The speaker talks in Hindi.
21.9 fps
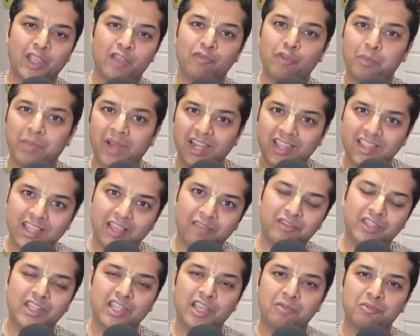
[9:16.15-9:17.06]
वो बलदेव
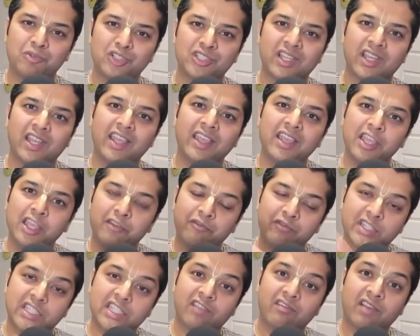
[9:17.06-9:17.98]
विद्याभूषण ने
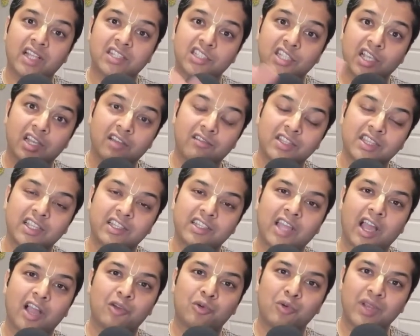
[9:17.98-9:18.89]
विश्वनाथ चक्रवर्ती
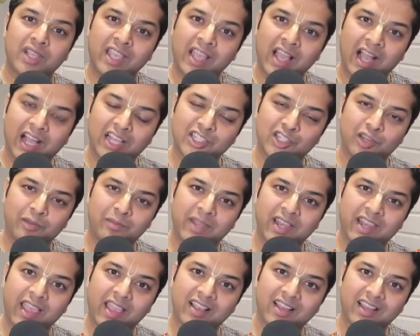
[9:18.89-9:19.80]
ठाकुर के आश्रम में
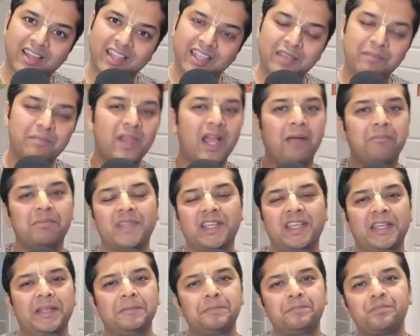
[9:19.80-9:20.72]
रहकर ही प्राप्त
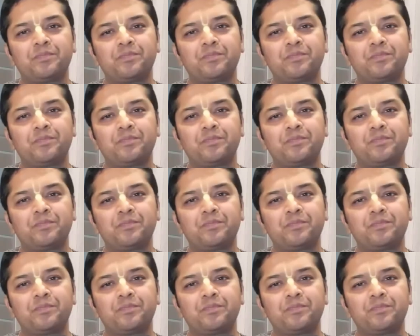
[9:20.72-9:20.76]
की